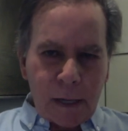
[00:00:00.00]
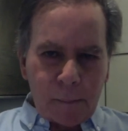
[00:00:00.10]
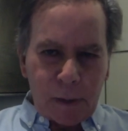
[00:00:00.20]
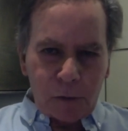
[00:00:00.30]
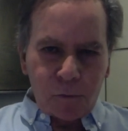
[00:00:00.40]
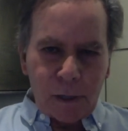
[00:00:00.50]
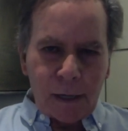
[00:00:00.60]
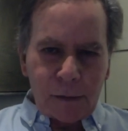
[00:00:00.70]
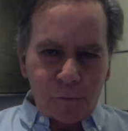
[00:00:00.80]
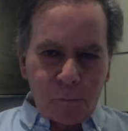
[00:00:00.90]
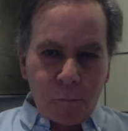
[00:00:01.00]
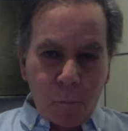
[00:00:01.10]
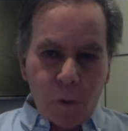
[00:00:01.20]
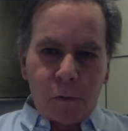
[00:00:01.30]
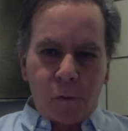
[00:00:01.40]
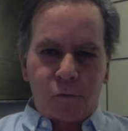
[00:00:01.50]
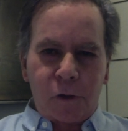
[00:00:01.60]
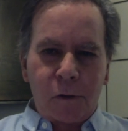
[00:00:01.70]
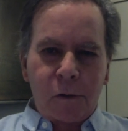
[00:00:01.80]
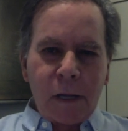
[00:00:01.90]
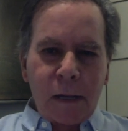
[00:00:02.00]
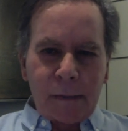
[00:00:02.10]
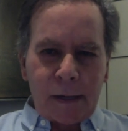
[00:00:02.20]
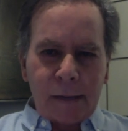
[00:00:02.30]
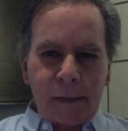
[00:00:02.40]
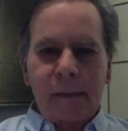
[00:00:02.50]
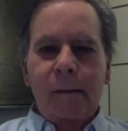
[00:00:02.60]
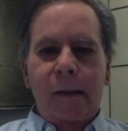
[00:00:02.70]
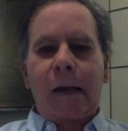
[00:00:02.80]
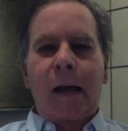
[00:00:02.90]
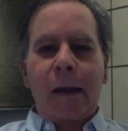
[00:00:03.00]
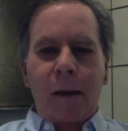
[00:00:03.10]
en Venezuela eso es muy conocido, de que eh,